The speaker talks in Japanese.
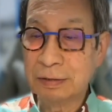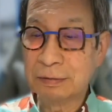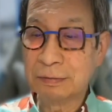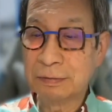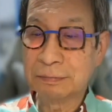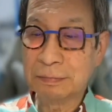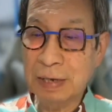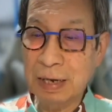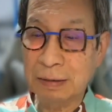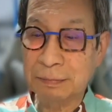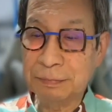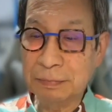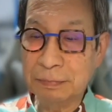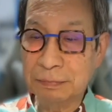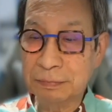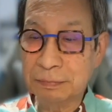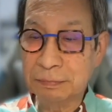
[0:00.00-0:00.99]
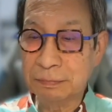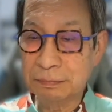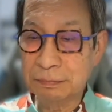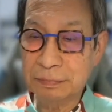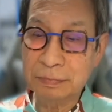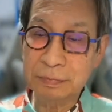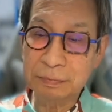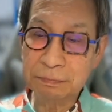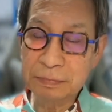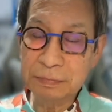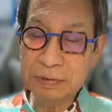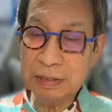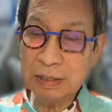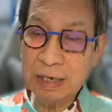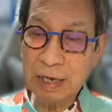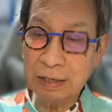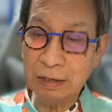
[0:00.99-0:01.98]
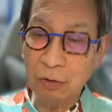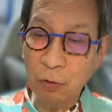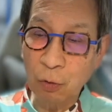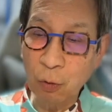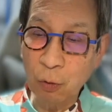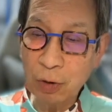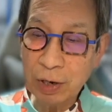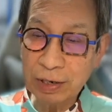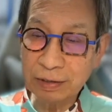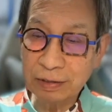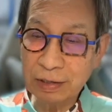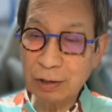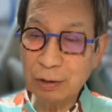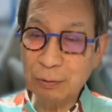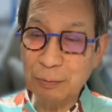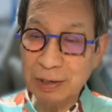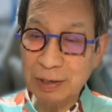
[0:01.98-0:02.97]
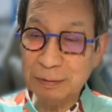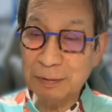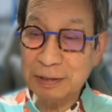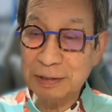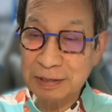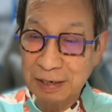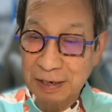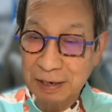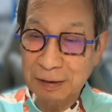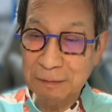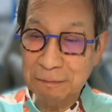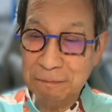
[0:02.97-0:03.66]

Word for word: まあ、短い講演などもありましてね、